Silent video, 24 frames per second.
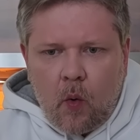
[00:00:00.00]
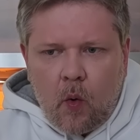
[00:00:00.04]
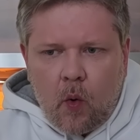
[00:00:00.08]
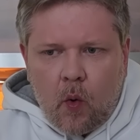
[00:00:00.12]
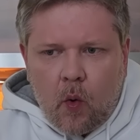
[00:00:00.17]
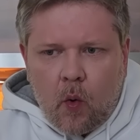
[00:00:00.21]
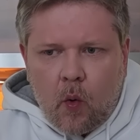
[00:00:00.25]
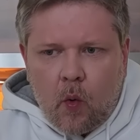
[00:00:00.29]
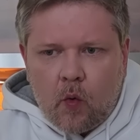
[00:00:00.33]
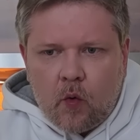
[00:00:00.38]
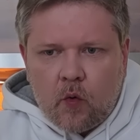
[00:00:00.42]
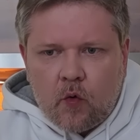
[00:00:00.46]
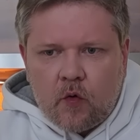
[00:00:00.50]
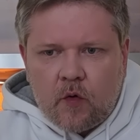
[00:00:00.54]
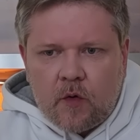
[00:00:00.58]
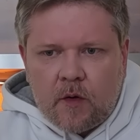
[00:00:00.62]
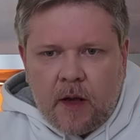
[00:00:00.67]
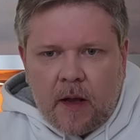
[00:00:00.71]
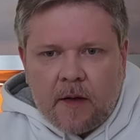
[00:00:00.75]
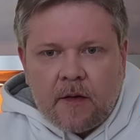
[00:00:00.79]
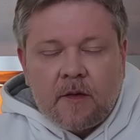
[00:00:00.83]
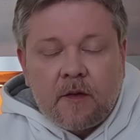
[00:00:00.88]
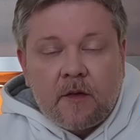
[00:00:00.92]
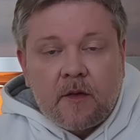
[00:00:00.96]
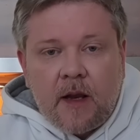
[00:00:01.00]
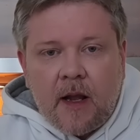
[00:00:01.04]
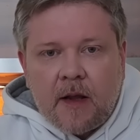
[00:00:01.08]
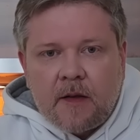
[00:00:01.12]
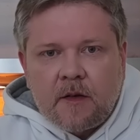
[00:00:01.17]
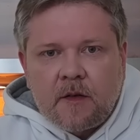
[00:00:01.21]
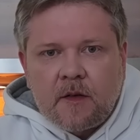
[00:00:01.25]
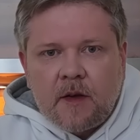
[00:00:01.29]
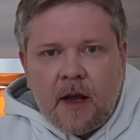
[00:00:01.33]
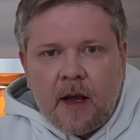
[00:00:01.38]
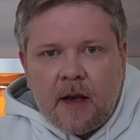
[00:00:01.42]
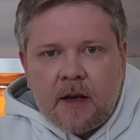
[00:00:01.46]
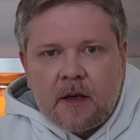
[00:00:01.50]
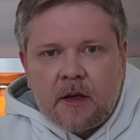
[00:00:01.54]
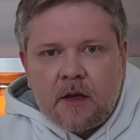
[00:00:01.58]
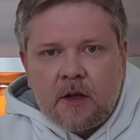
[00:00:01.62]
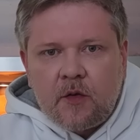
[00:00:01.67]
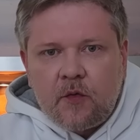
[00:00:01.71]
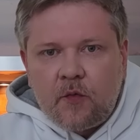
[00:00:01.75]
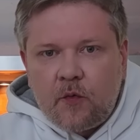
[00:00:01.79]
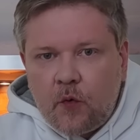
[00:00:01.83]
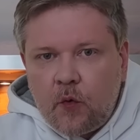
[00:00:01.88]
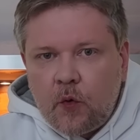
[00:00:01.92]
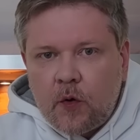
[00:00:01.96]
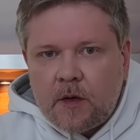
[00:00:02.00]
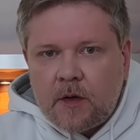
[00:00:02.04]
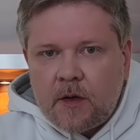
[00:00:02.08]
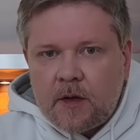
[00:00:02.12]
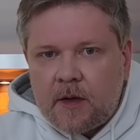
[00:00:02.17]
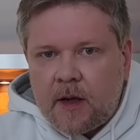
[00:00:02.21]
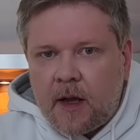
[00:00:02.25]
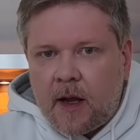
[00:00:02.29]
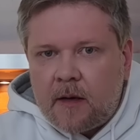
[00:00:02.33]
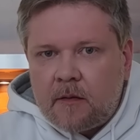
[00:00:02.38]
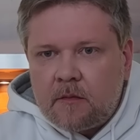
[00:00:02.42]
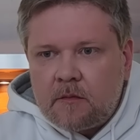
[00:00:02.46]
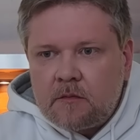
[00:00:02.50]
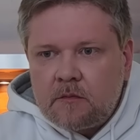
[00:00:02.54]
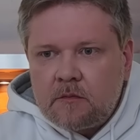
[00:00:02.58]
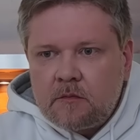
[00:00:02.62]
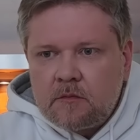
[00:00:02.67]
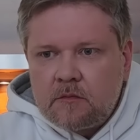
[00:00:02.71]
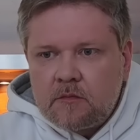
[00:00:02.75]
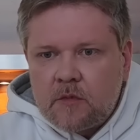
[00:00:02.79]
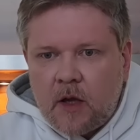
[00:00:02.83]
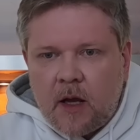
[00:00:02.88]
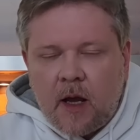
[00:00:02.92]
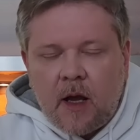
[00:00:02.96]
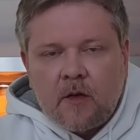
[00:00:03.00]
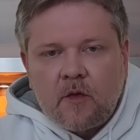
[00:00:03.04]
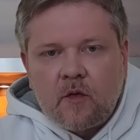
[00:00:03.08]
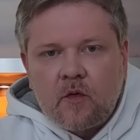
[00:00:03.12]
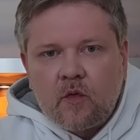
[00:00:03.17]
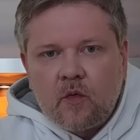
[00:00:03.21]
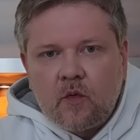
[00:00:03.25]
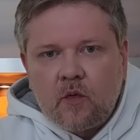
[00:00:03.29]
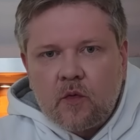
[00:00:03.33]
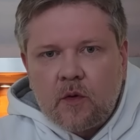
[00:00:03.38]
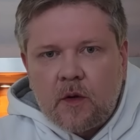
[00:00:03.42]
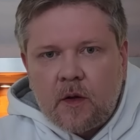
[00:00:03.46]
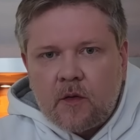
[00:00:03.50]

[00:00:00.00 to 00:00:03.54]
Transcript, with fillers: ja, und das letztendlich führte dann dazu,